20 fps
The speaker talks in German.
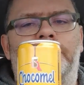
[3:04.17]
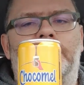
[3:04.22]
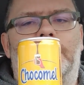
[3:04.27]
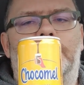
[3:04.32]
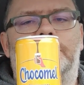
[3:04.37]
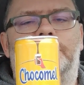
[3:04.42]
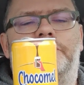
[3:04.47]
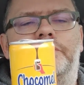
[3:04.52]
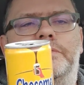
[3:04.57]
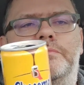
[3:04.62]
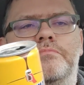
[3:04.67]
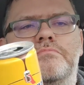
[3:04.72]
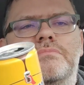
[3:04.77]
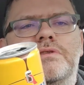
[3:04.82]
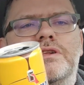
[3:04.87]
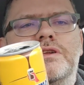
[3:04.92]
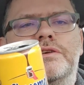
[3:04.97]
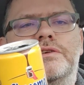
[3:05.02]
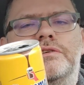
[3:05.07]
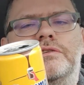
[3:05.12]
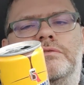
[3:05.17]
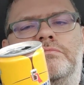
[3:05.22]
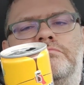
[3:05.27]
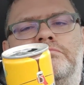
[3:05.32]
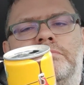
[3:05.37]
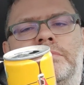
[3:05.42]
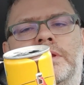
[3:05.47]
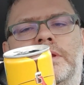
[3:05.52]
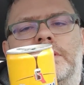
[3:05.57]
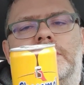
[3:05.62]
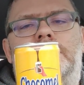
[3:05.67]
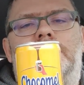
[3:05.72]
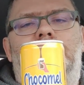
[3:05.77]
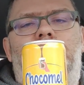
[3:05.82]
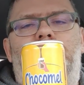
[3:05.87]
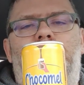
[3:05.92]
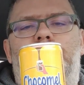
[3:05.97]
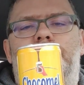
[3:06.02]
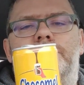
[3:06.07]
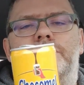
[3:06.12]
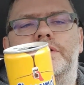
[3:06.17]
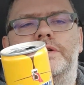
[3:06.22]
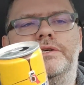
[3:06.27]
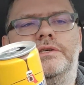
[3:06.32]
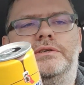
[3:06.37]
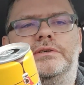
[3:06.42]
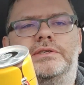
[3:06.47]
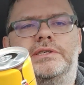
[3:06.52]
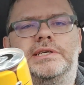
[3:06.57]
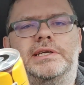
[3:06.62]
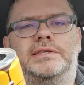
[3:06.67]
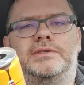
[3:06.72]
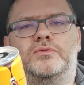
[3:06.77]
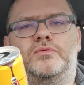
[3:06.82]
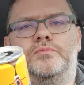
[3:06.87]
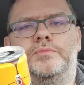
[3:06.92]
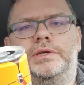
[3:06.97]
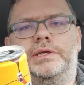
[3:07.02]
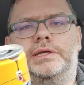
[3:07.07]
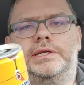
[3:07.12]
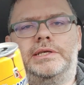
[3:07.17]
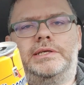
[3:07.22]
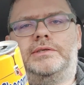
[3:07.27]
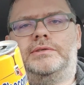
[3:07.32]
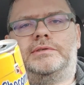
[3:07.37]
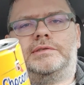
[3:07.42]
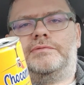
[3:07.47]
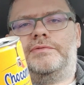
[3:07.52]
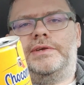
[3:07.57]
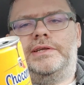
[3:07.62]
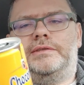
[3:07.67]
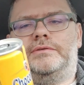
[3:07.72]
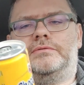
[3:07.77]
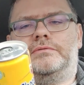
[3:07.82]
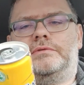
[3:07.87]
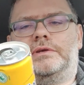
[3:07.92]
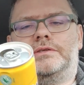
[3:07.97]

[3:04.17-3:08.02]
Also ich finde Milch eine Milch ist jetzt unbedingt nicht zwingend, so,